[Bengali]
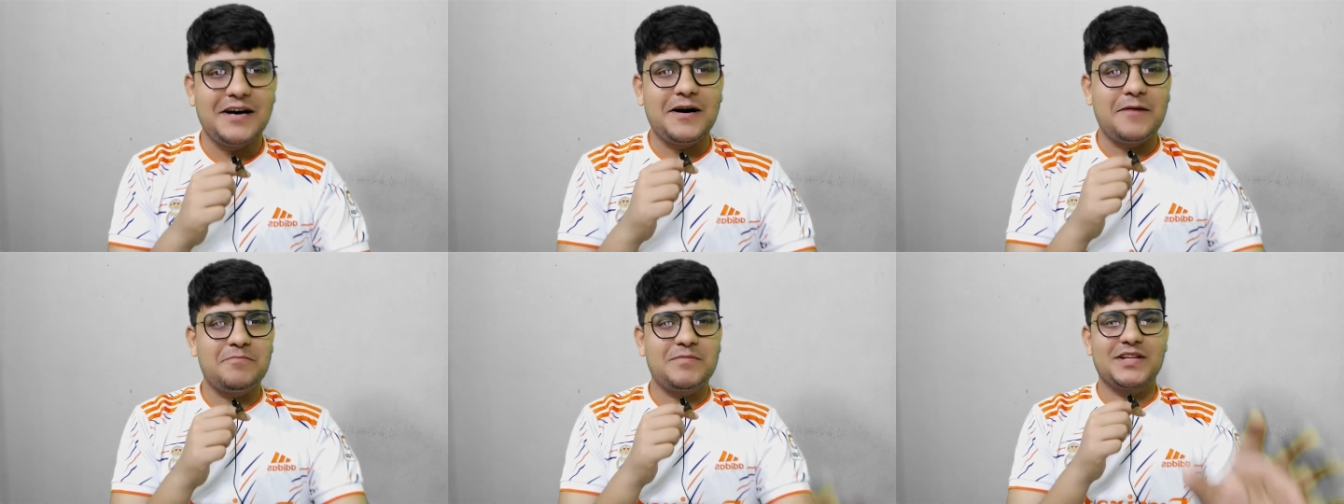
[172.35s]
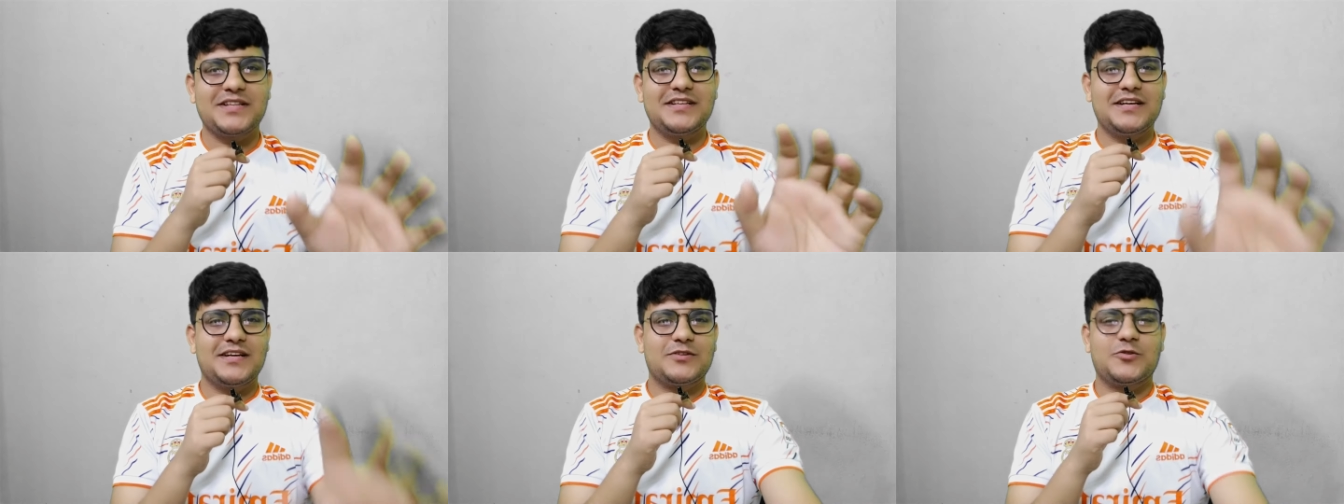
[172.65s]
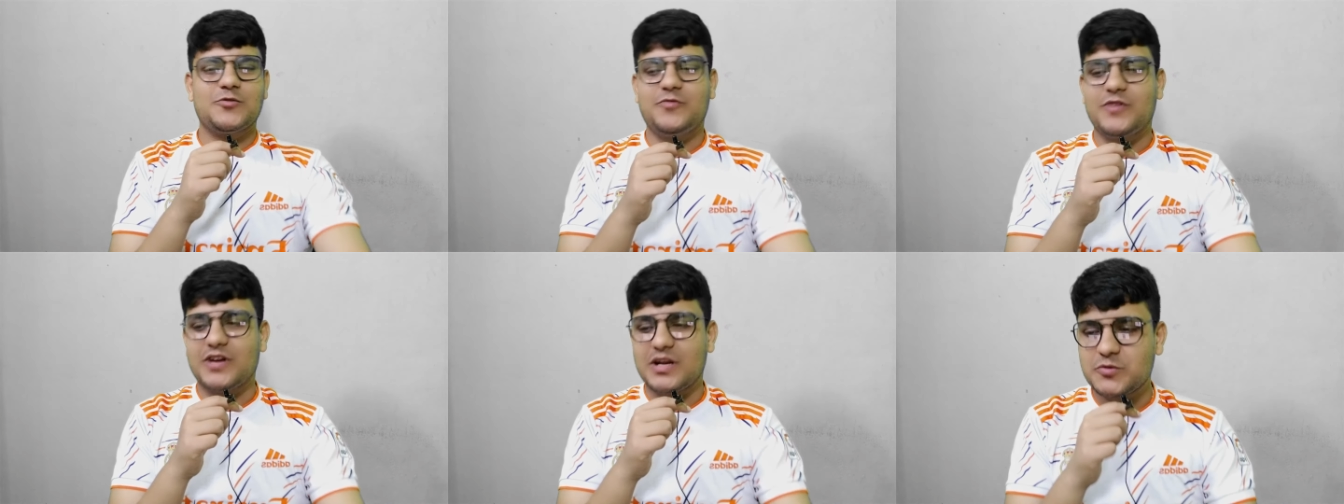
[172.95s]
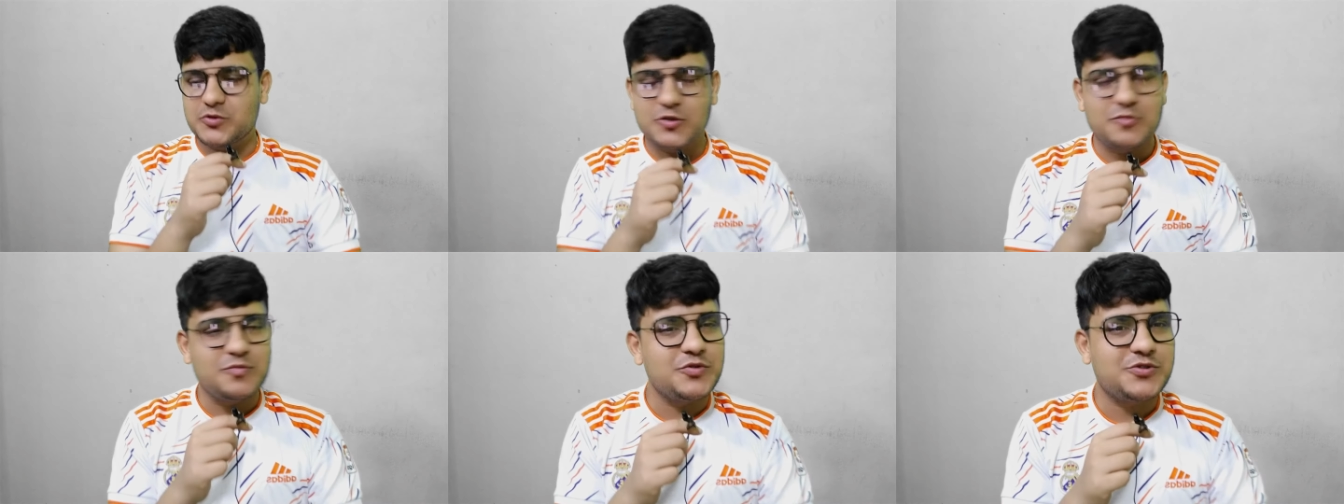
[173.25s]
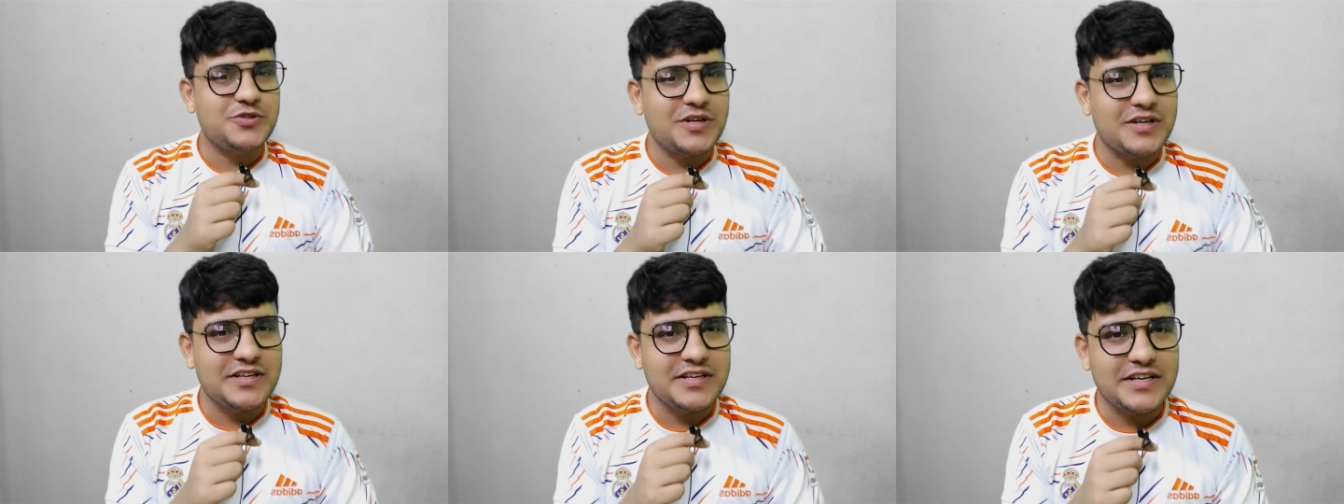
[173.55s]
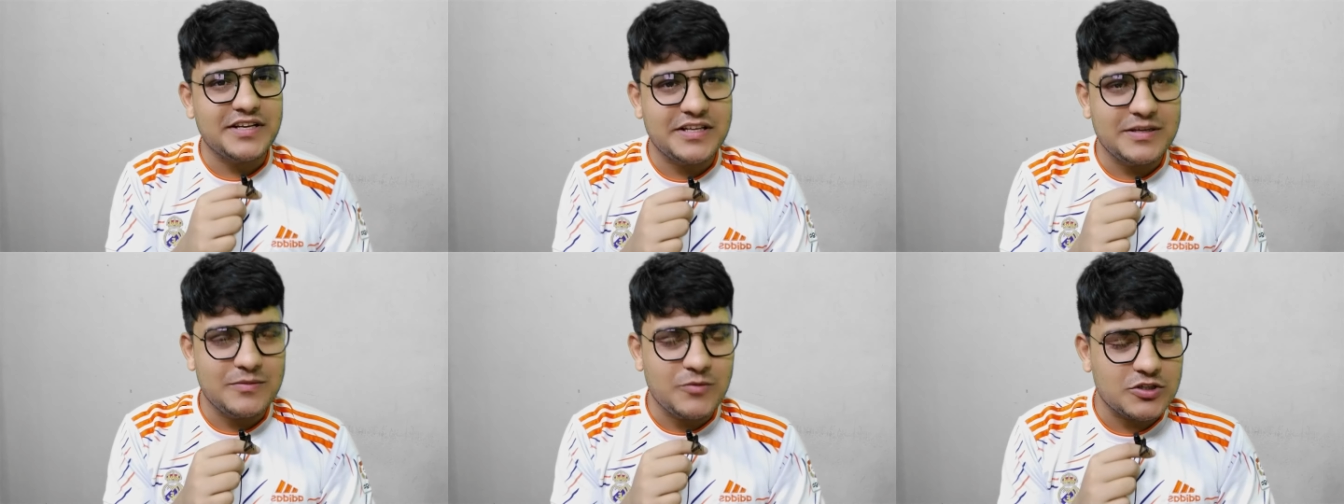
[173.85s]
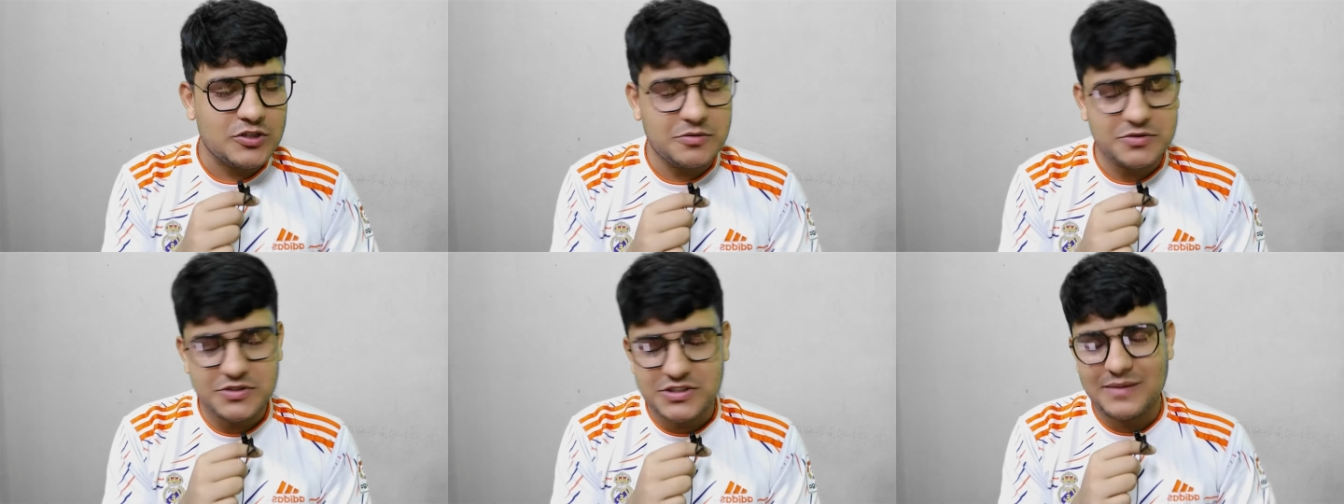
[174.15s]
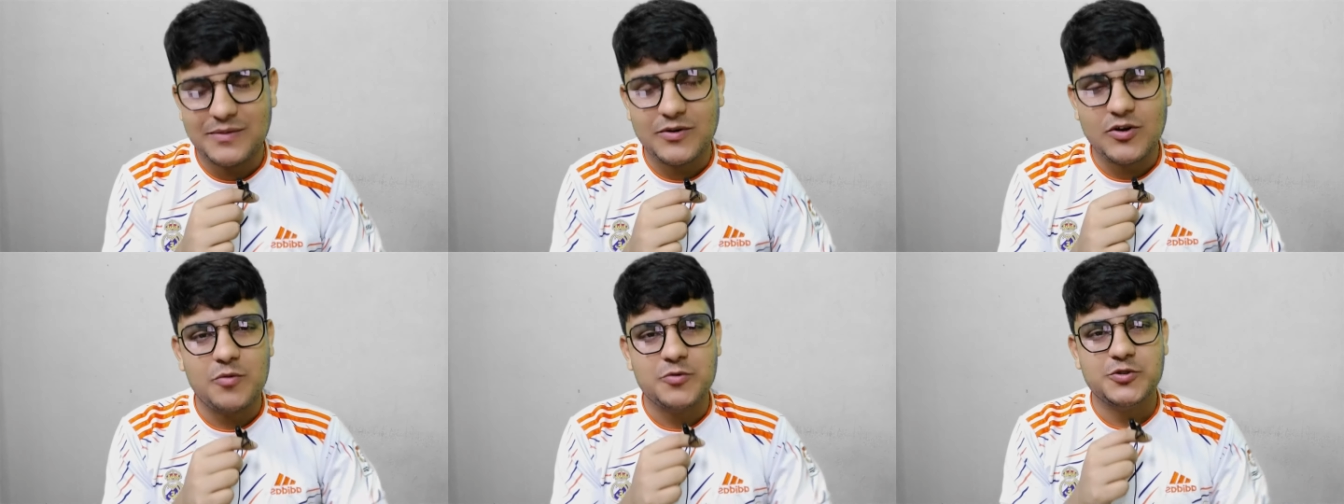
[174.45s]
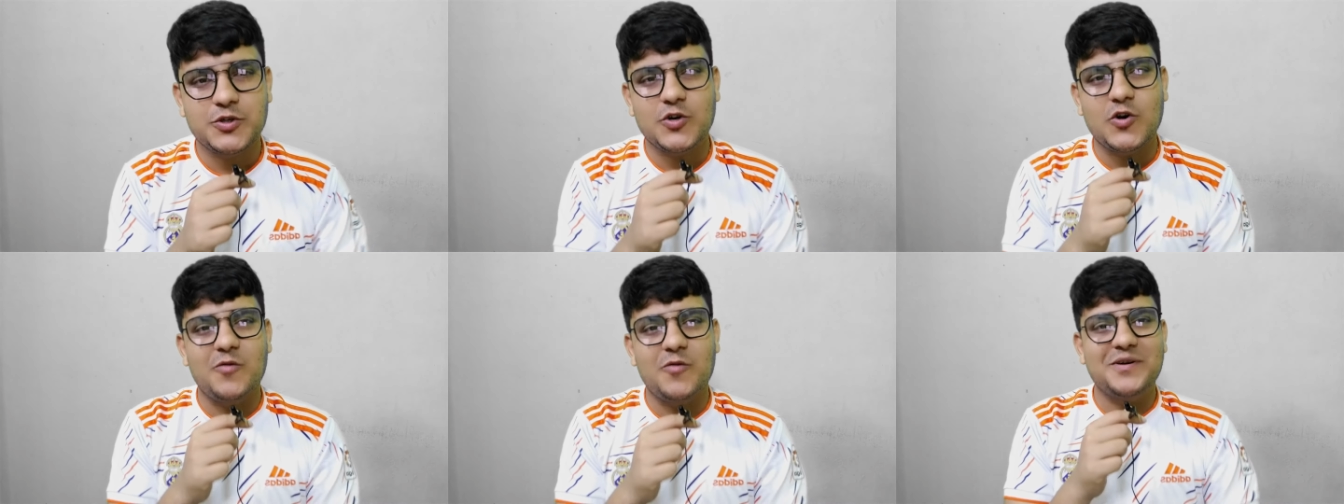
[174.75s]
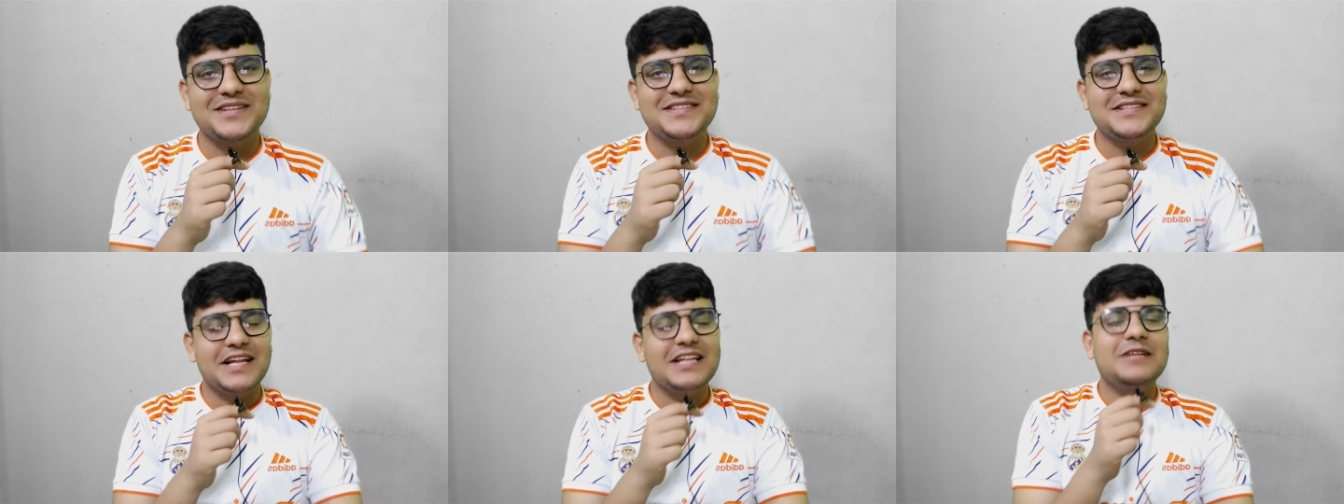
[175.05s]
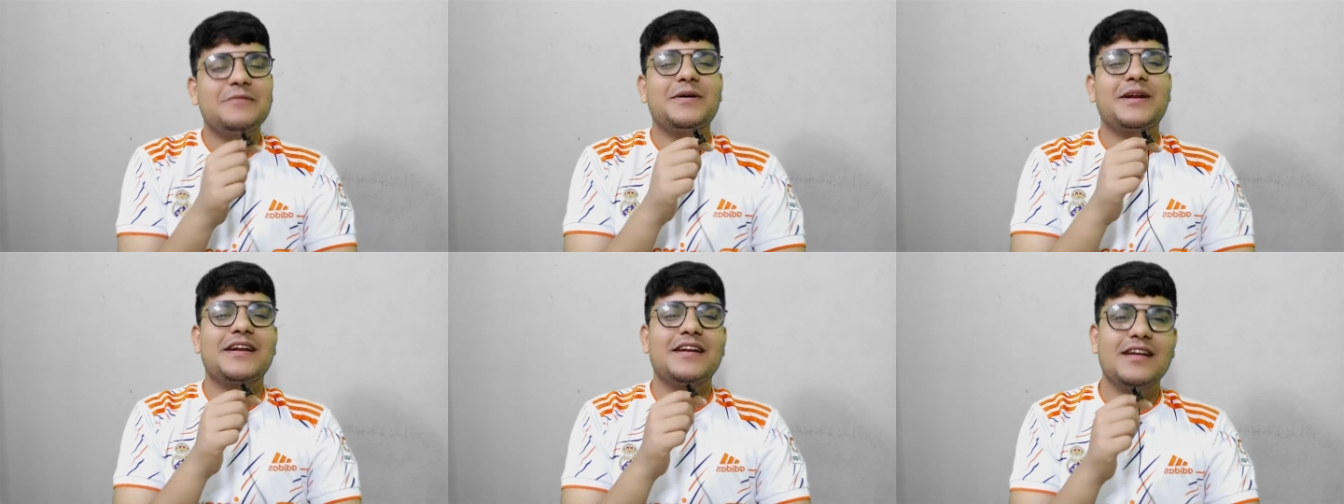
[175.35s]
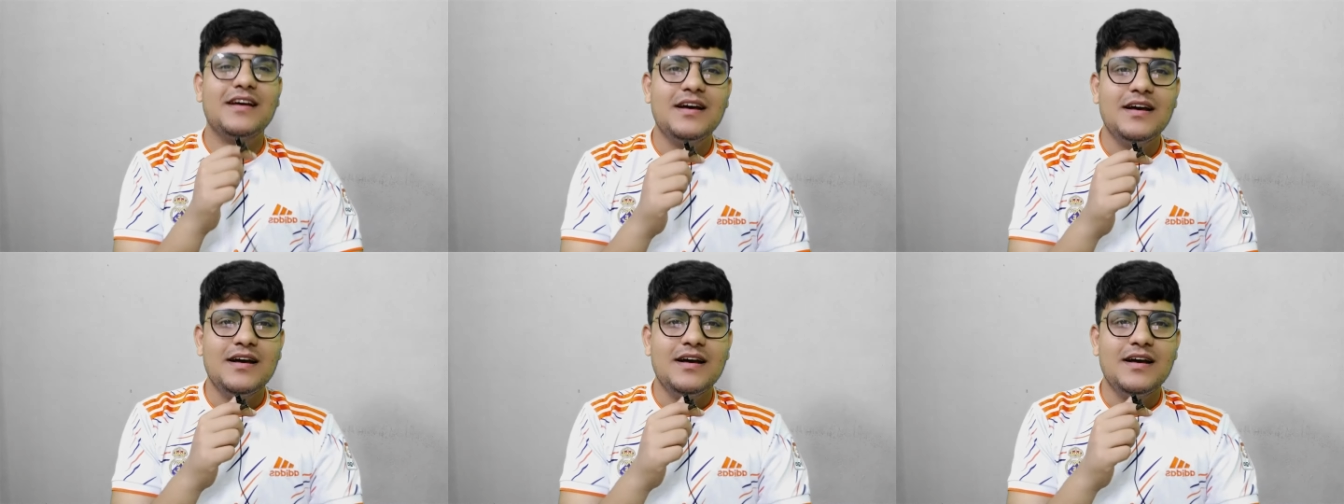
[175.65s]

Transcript: আপনাদের তুফানের মোশন পোস্টার নিয়ে কি মতামত সেটা আমাকে অবশ্যই কমেন্টে জানাতে পারেন